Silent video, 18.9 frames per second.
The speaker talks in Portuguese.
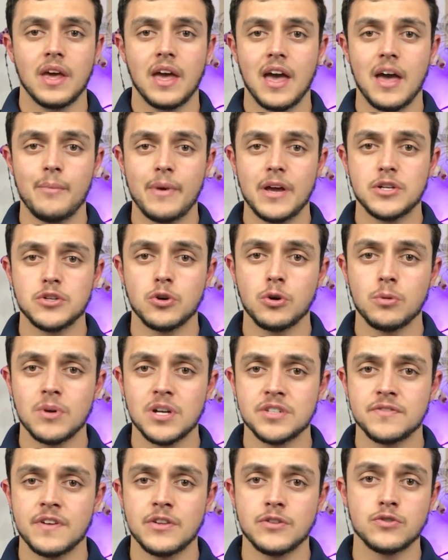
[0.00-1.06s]
Remete
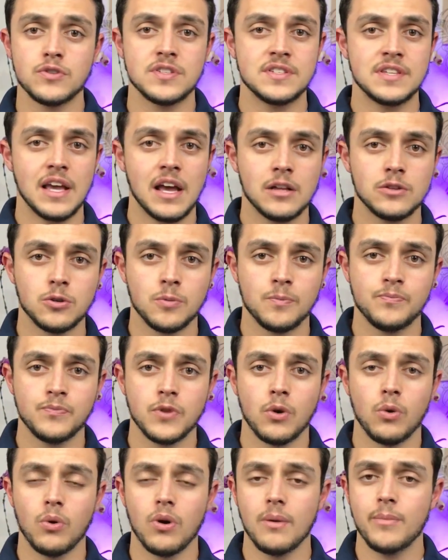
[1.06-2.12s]
algumas vezes o cedro,
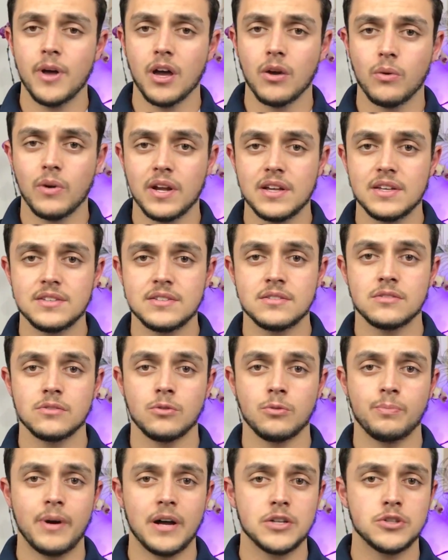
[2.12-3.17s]
o ambergris,
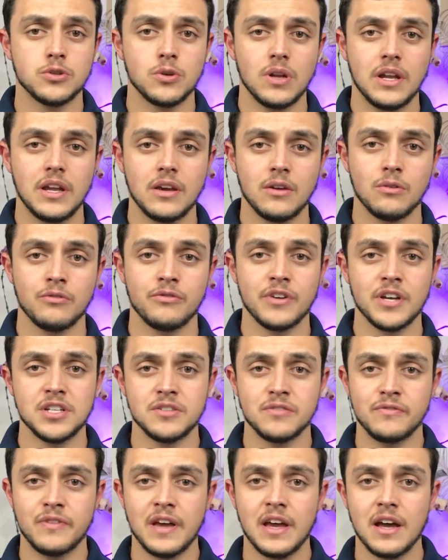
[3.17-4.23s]
o patchouli, o
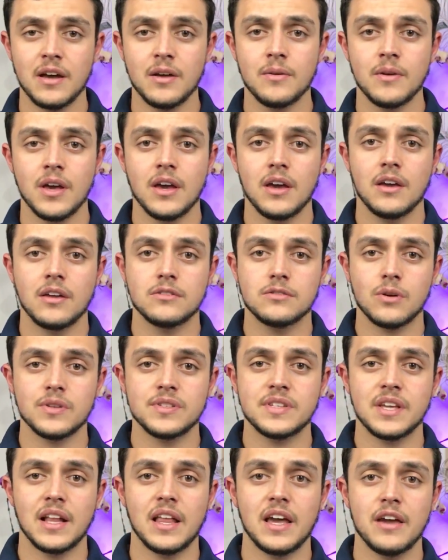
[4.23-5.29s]
vetiver, então
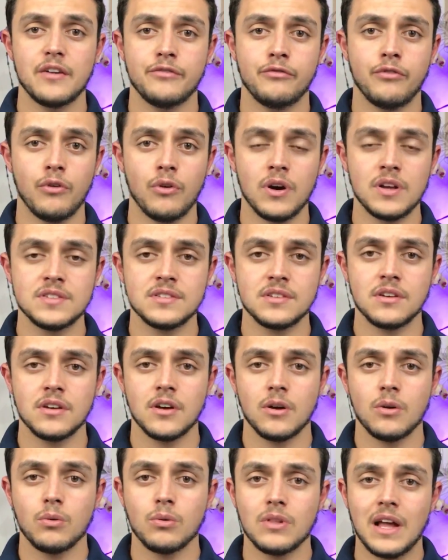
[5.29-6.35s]
assim, ela reforça
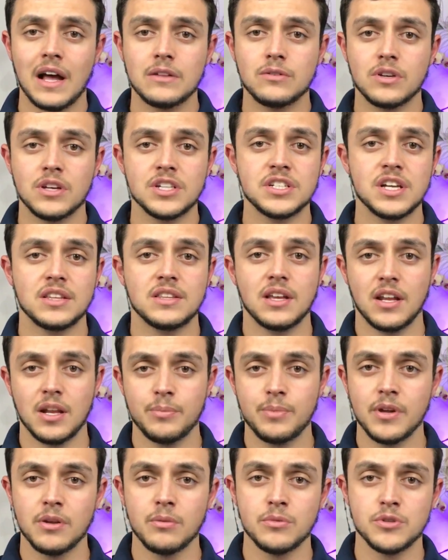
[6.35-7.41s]
um lado que já tem
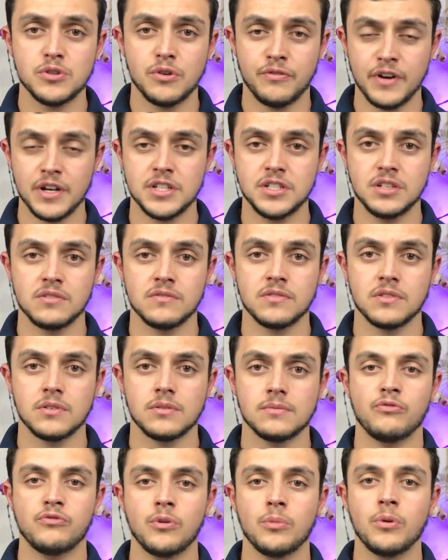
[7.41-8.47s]
na pirâmide olfativa.
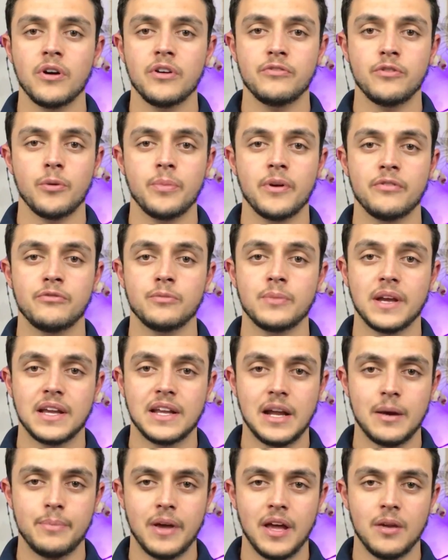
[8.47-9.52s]
Bom, vou borrifar o perfume
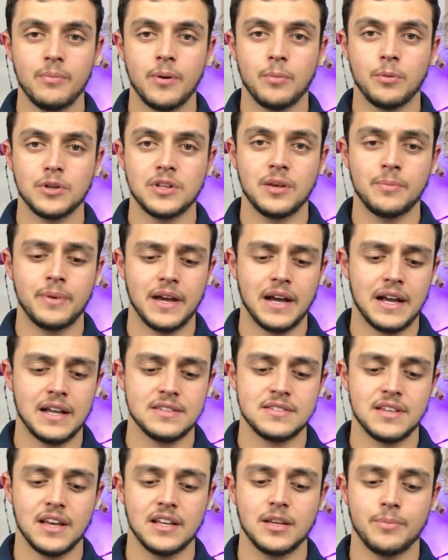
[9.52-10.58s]
aqui na pele para poder pegar
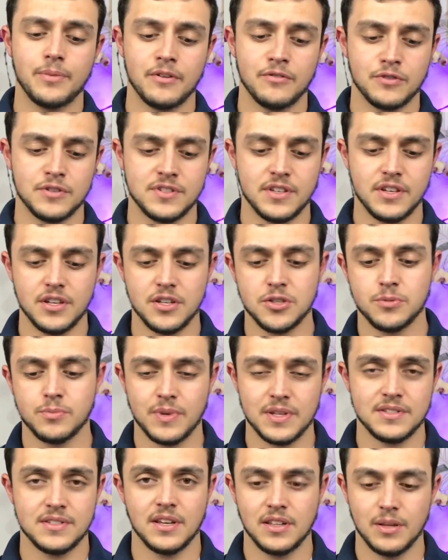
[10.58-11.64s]
a saída para vocês,
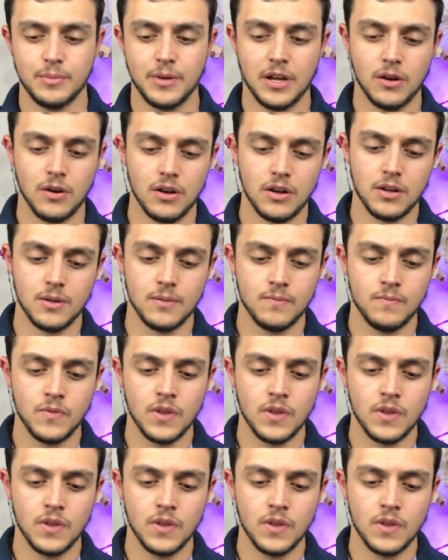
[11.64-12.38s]
uma saída melhor.